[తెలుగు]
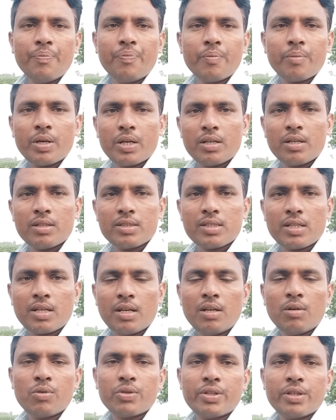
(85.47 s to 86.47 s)
మన
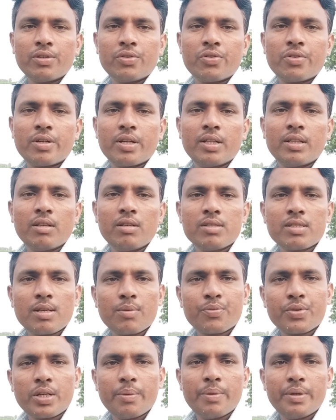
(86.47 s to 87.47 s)
ఛానల్ని కొత్తగా వస్తున్న రైతులు
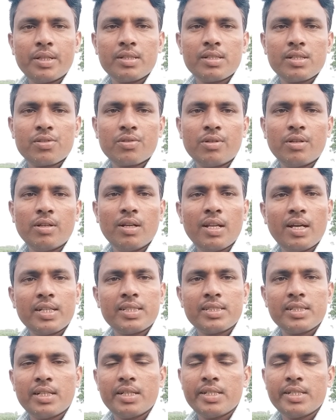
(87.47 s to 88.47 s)
సబ్స్క్రైబ్ అయితే చేసుకోండి లైక్
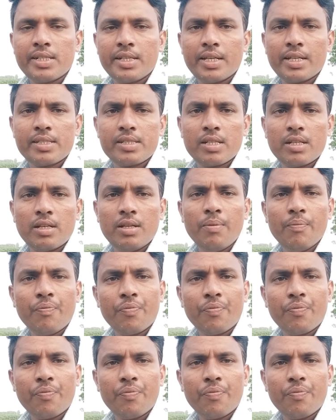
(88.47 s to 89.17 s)
చేయండి షేర్ చేయండి